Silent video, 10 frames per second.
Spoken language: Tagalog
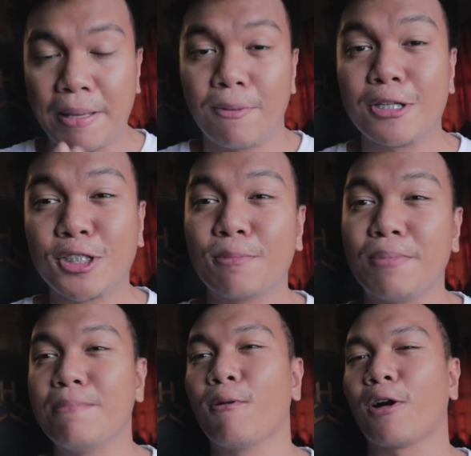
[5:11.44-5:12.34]
People should
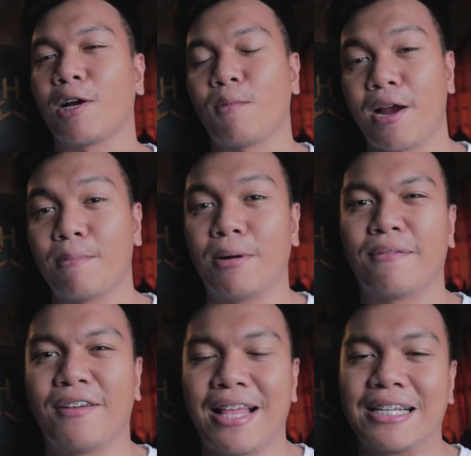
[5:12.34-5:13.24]
be more aware
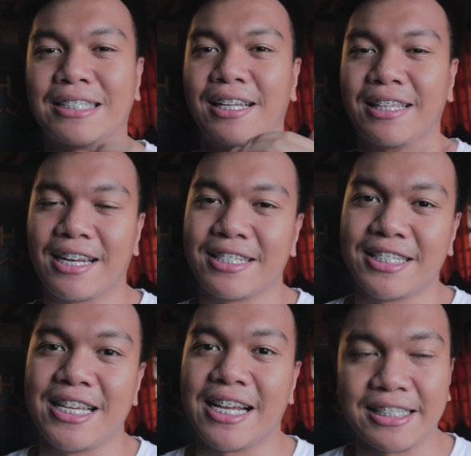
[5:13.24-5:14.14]
about financial
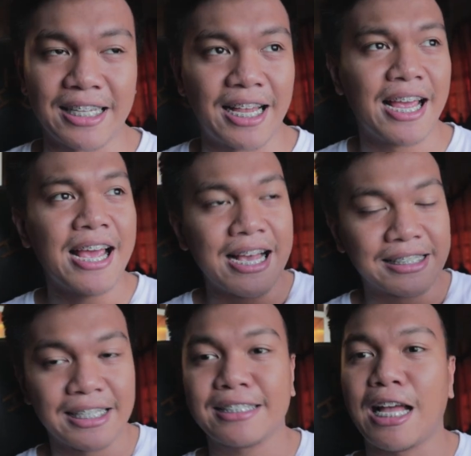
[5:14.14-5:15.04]
literacy kasi
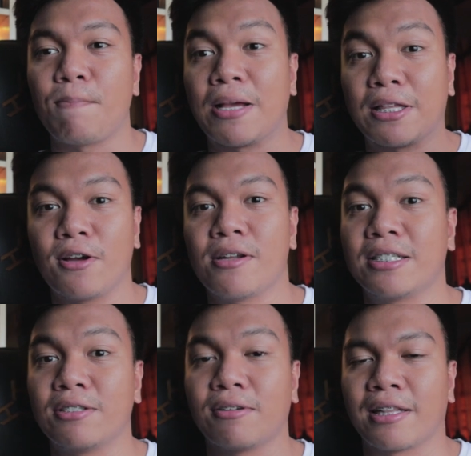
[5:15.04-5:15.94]
isang topic doon
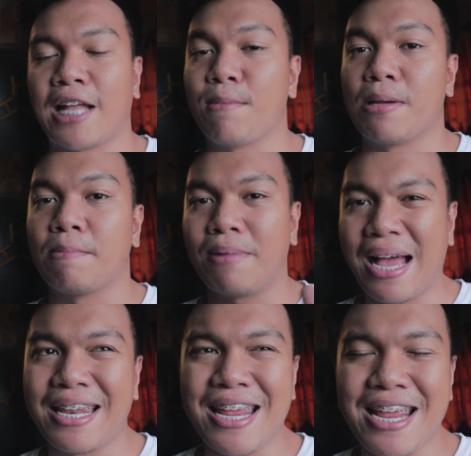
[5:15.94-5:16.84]
is yung retirement
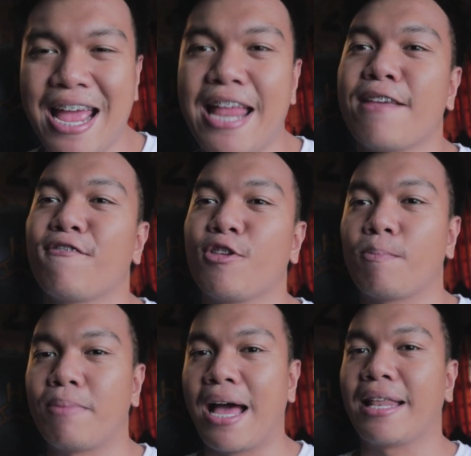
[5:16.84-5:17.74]
planning and if
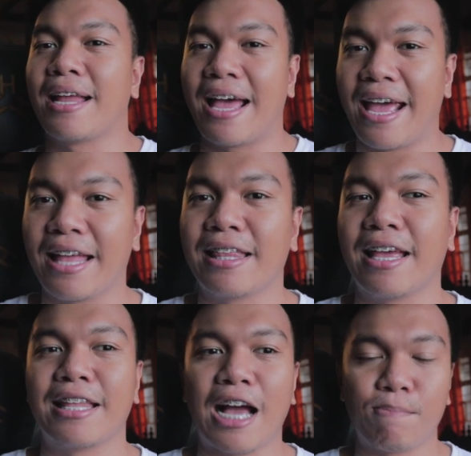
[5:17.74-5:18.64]
you plan ahead
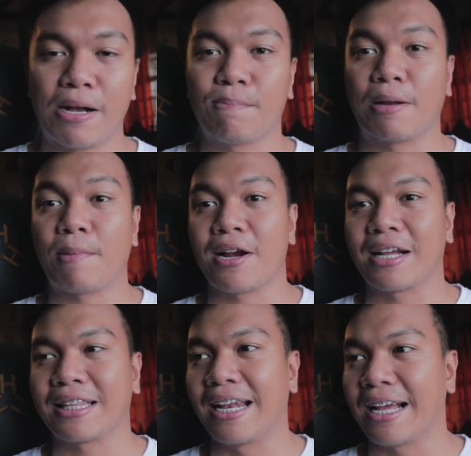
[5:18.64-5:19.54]
and nakapag-prepare
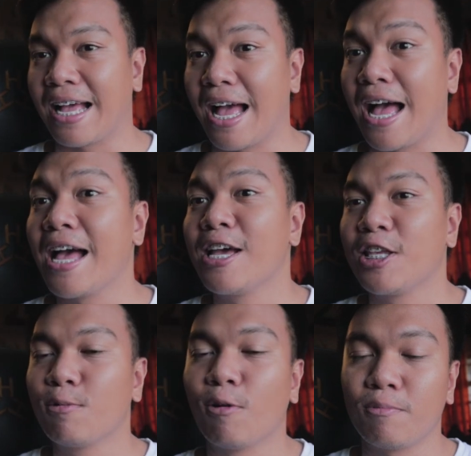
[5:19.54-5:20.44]
ka talaga,
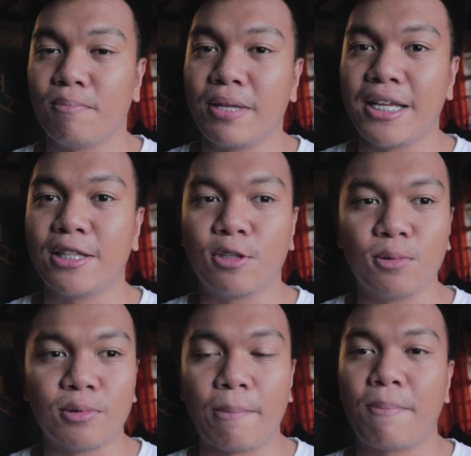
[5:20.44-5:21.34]
you won't need
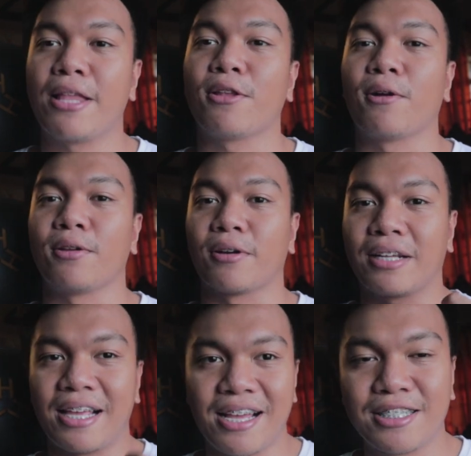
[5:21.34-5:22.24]
to depend on your
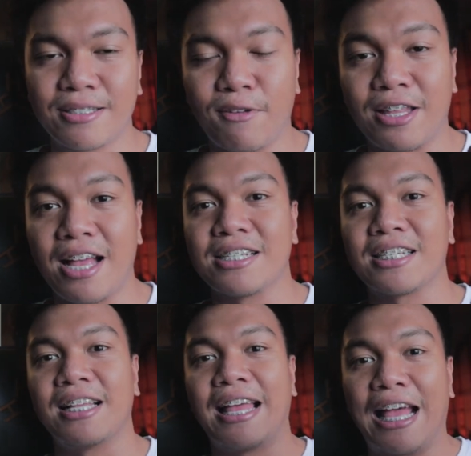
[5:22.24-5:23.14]
kids'
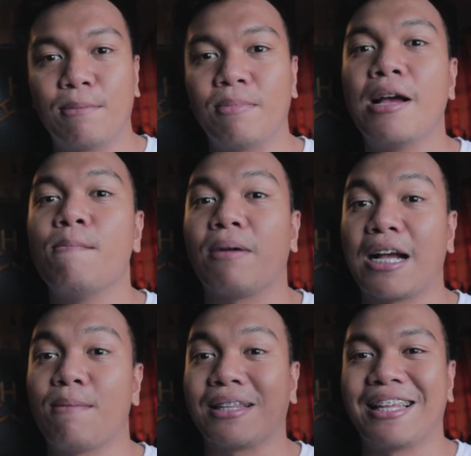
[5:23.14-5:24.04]
financial health
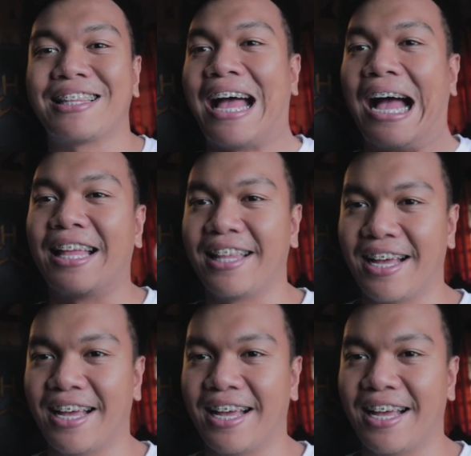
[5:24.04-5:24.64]
pagka matanda ka